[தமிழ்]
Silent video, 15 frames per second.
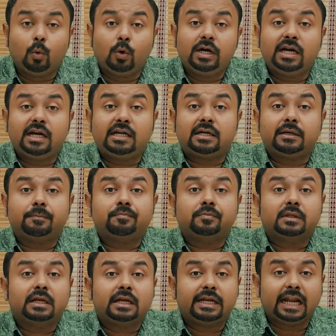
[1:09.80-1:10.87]
உங்கள்
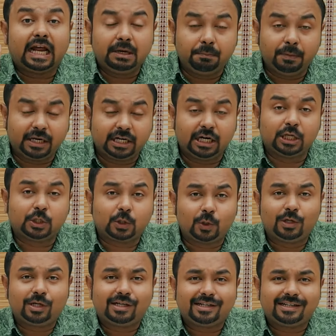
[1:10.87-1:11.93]

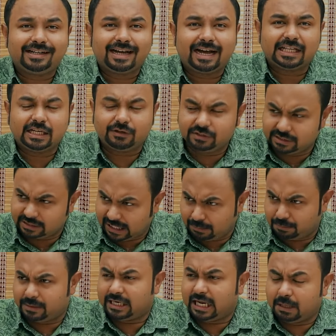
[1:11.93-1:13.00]
நண்பர்களுக்குள் அதாவது
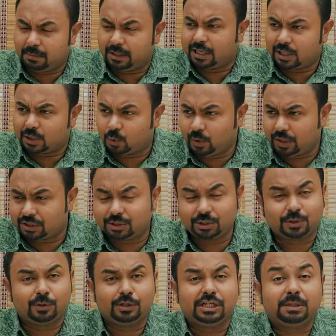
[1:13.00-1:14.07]
நண்பர்கள்
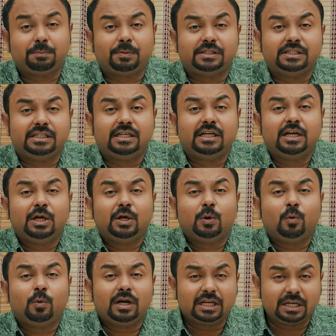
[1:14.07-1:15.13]
கூட்டத்துக்குள் இருப்பது
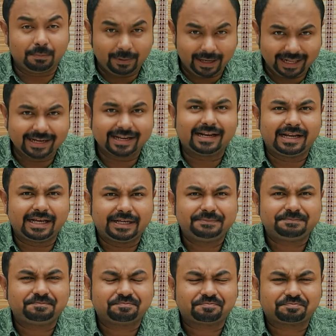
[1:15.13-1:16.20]
உங்களுக்கு பலன் அல்ல
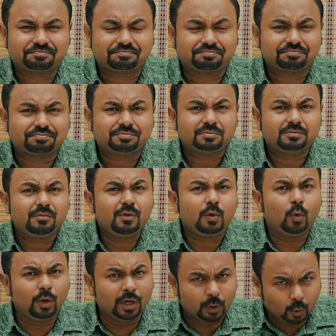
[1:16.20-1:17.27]

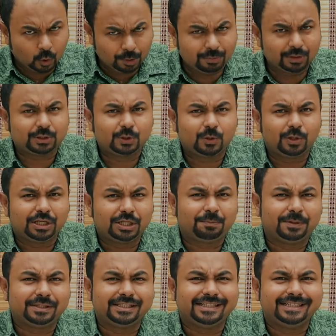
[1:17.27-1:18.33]
உங்கள் குடும்பத்துக்குள்
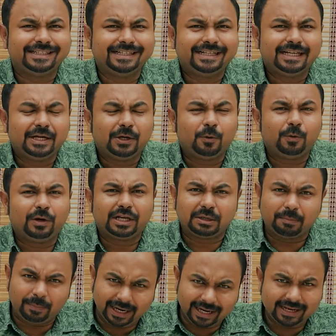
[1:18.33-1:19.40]
இருப்பது
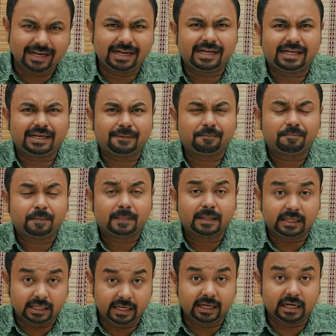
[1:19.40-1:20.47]
உங்களுக்கு பலன் அல்ல
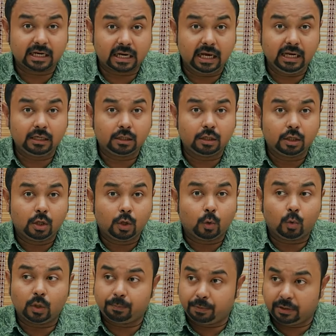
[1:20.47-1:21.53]
இல்லையென்றால்
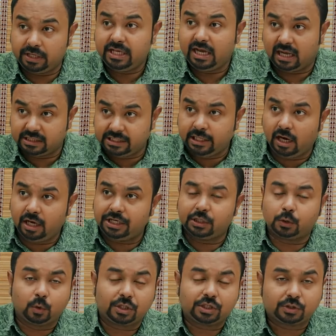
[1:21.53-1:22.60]
ஒரு பெரிய அதிகாரி
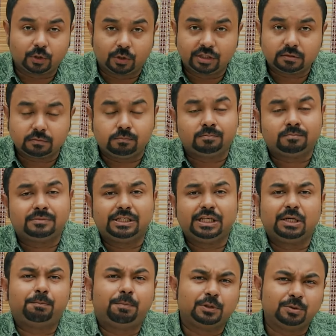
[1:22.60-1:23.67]
கூட்டத்தோடு
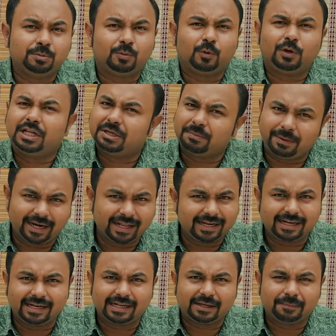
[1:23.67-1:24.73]
இருப்பதும் உங்களுக்கு
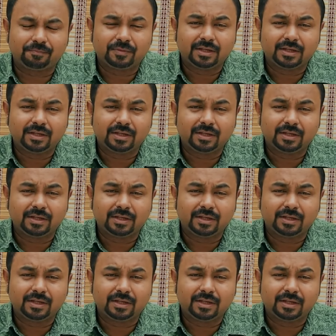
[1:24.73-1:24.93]
பலன் அல்ல